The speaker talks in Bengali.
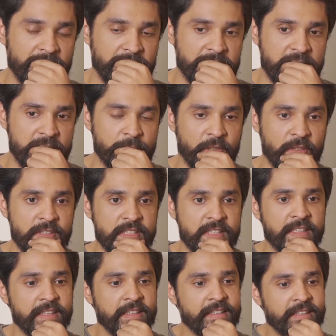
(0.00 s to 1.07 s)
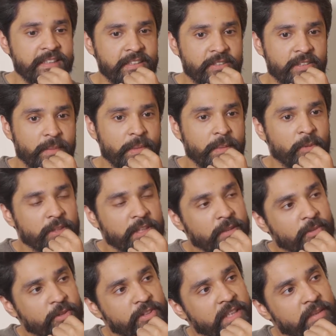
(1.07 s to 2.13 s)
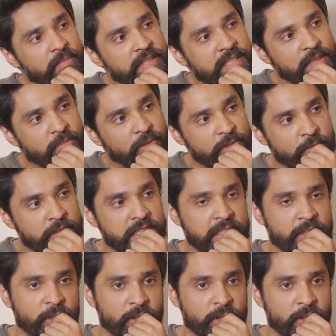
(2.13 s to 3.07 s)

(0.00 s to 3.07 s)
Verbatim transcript: আর কি সেন্ট পলসে তো আমরা প্রত্যেক বছর এমনি সেন্ট পলস ভিজিট